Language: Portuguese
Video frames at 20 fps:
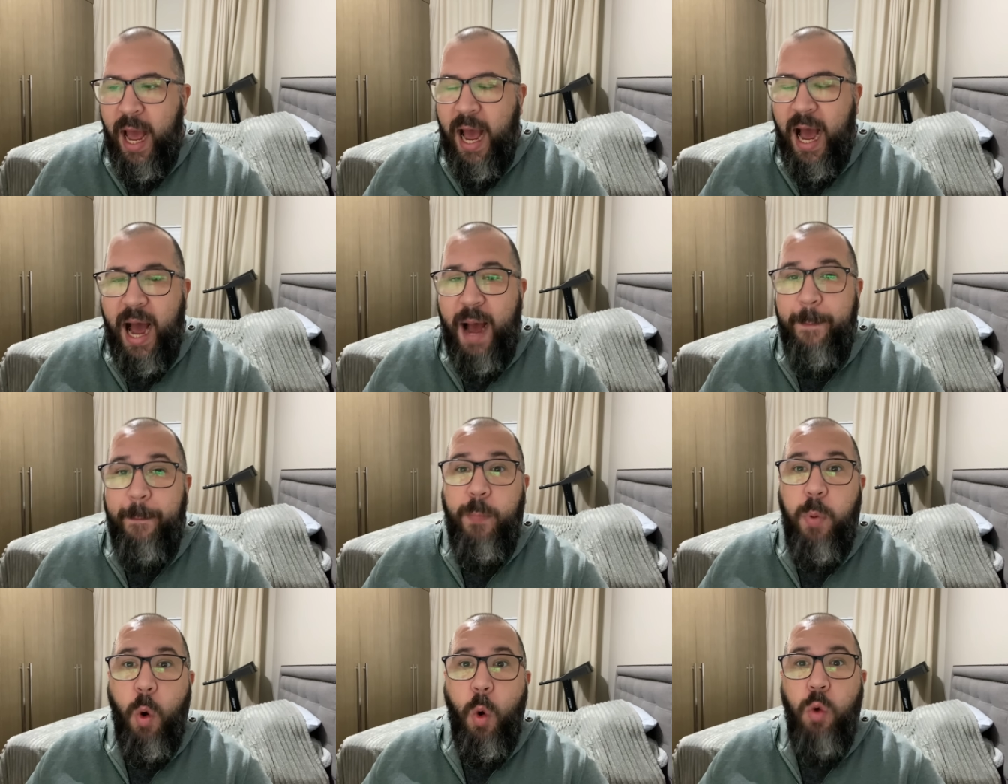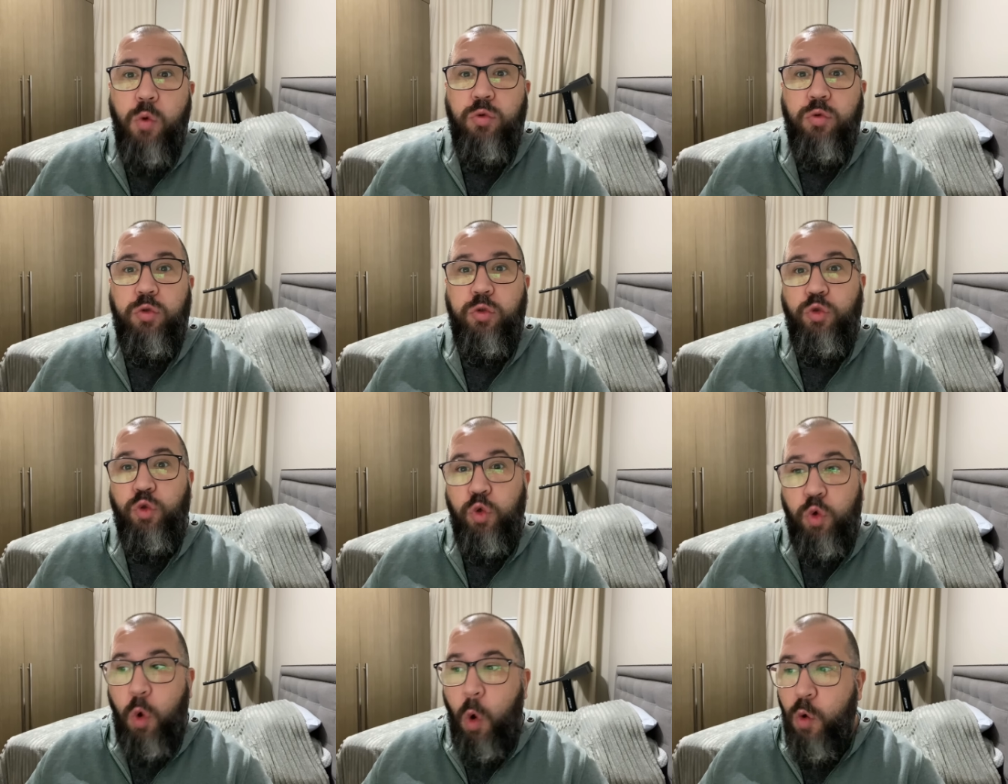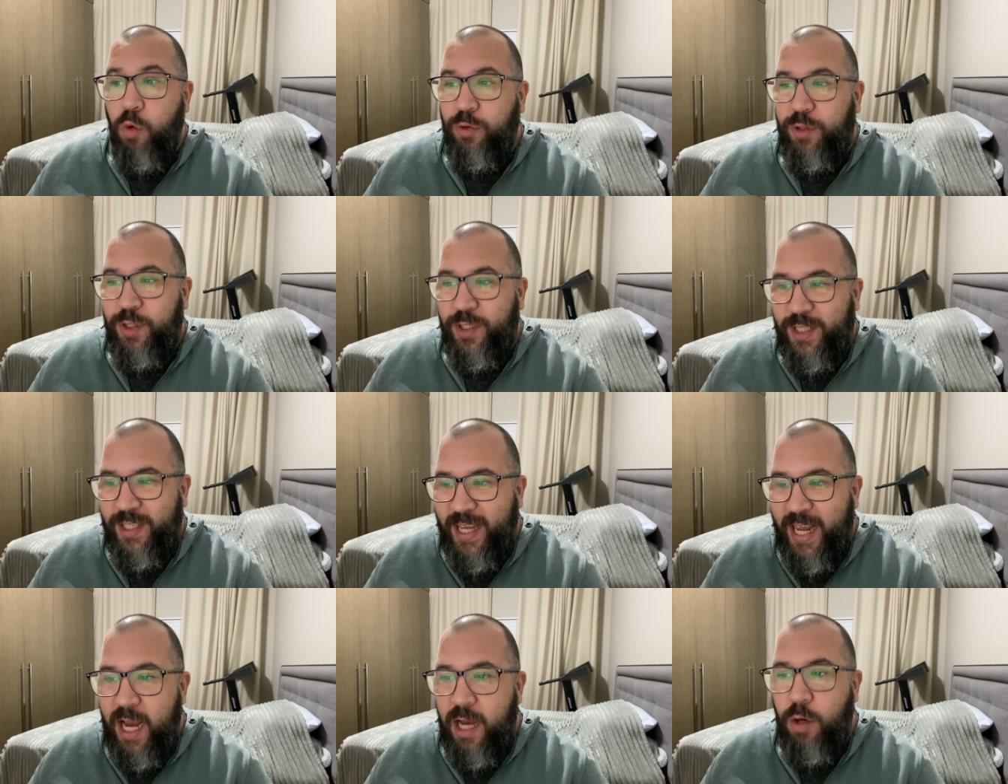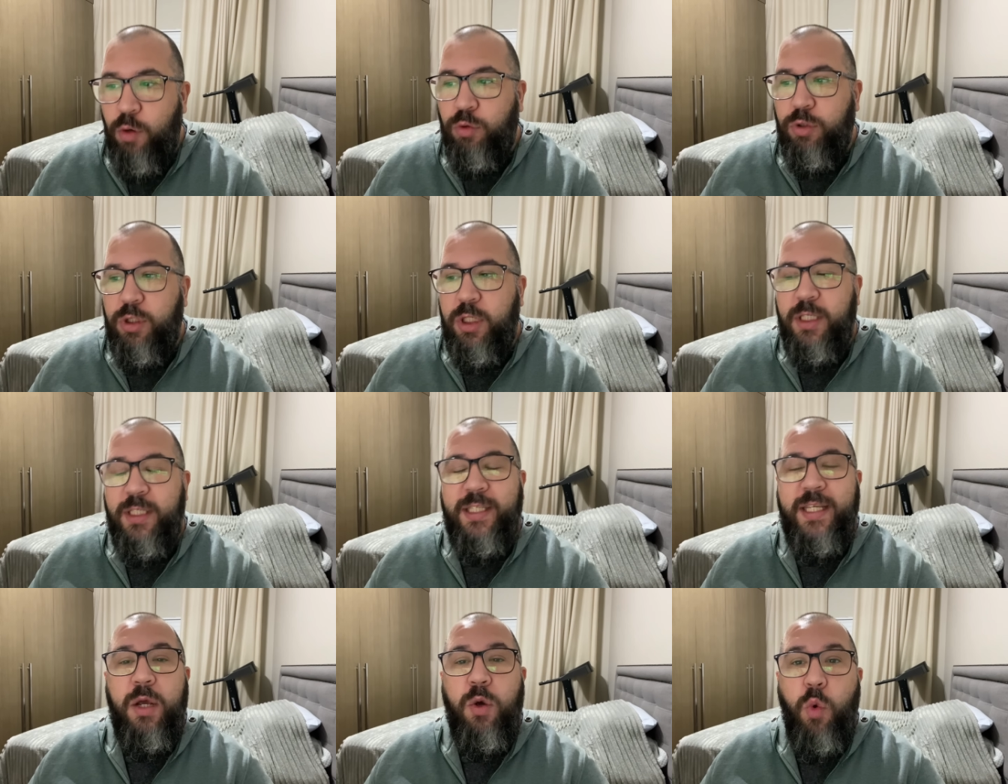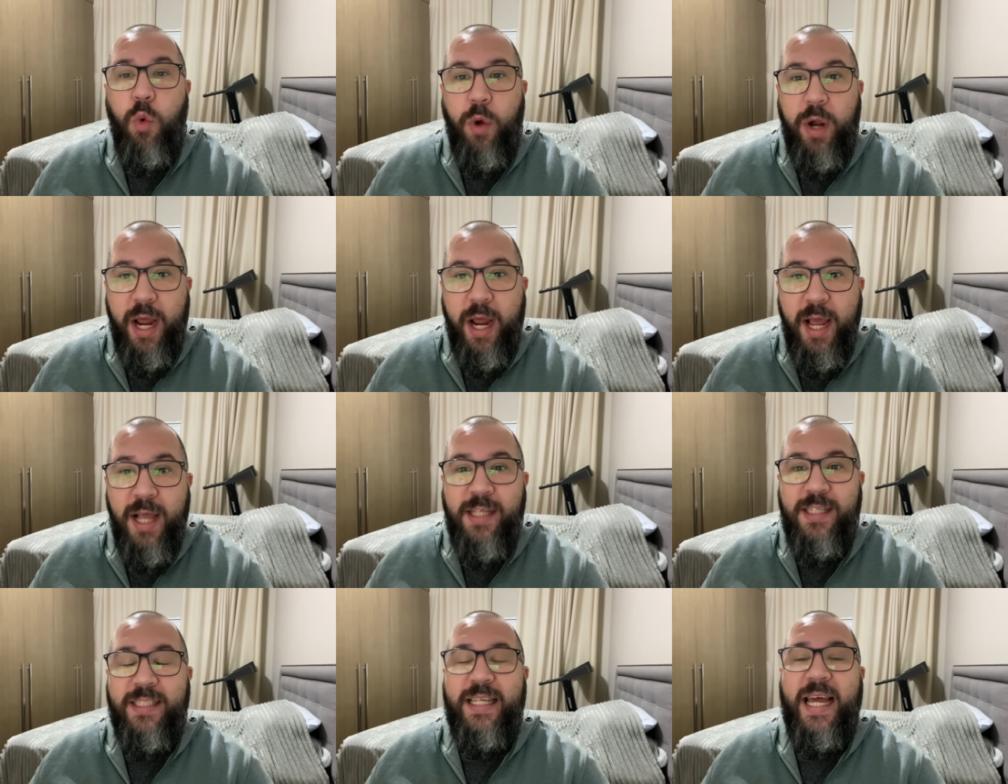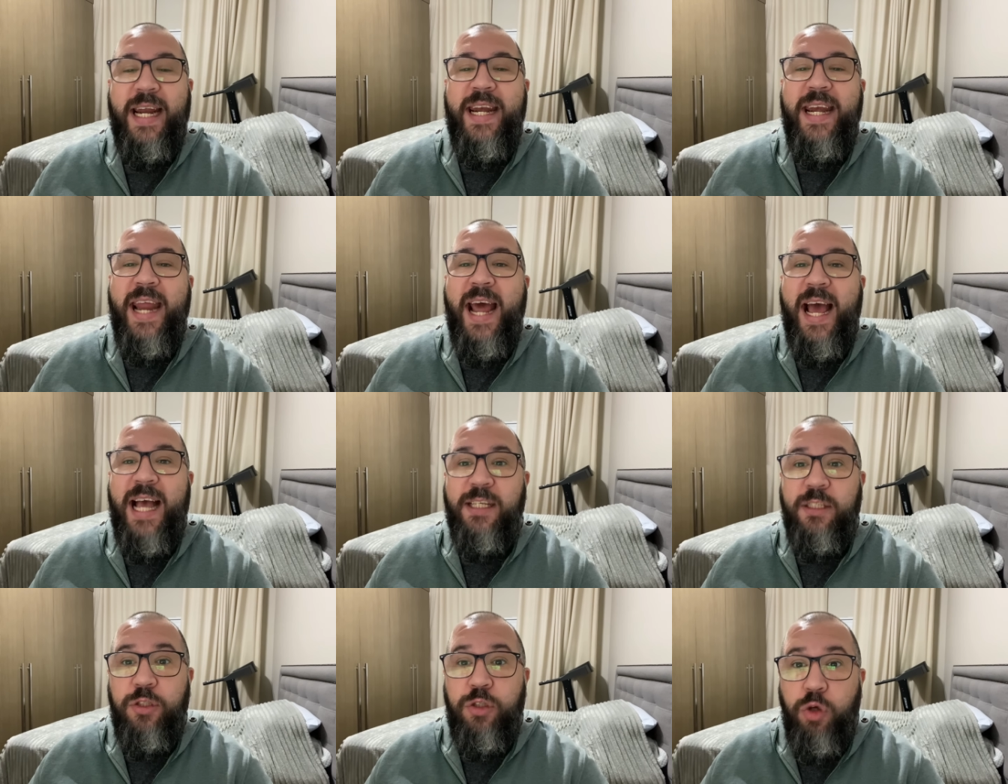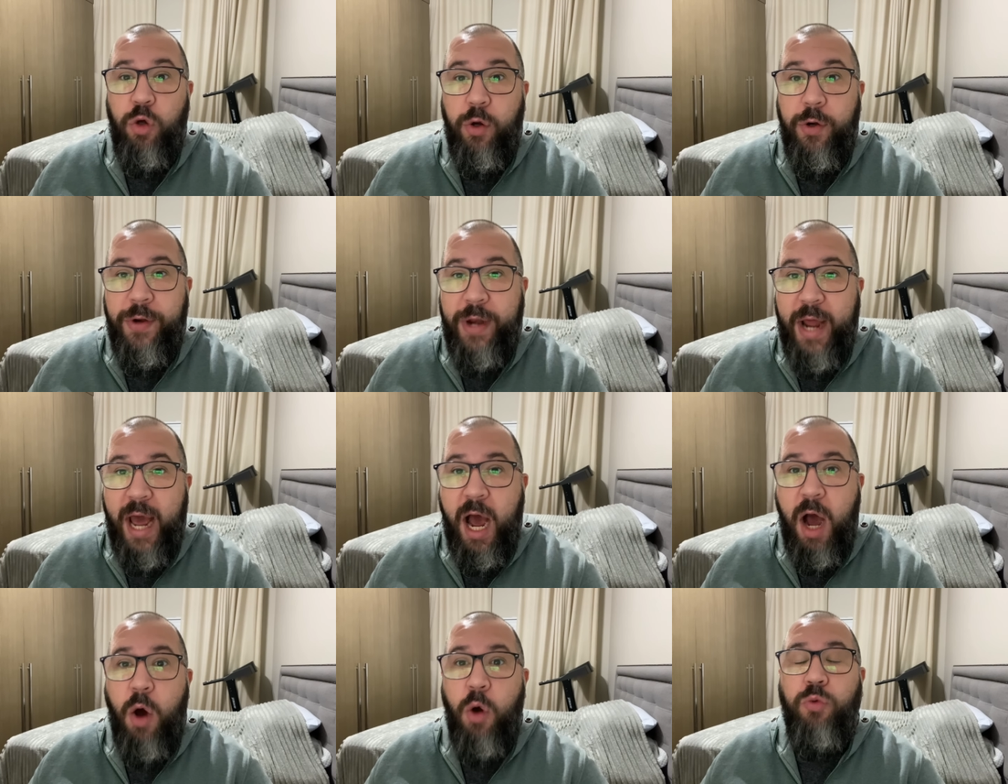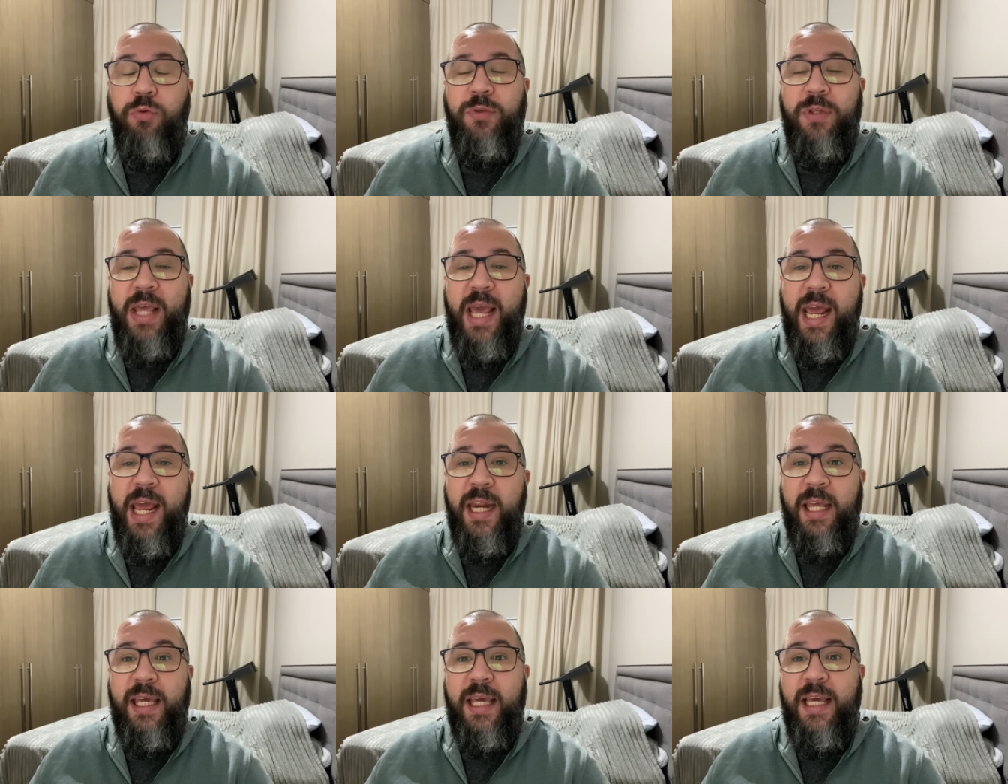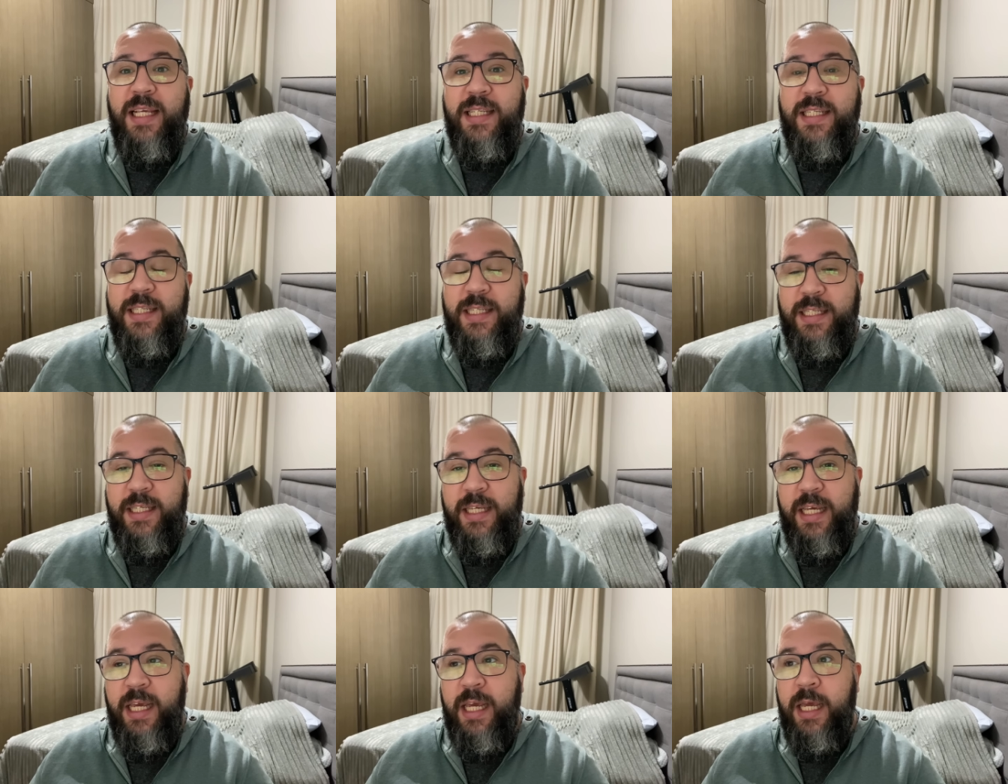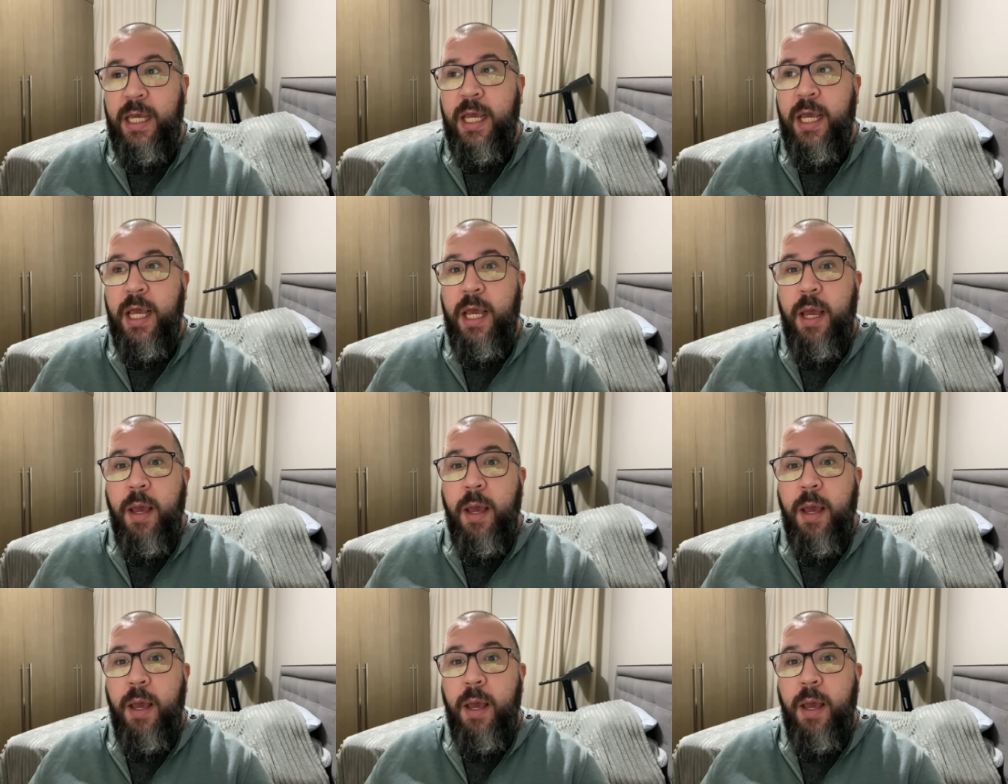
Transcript: a ponto do Conselho de Segurança Nacional ter que se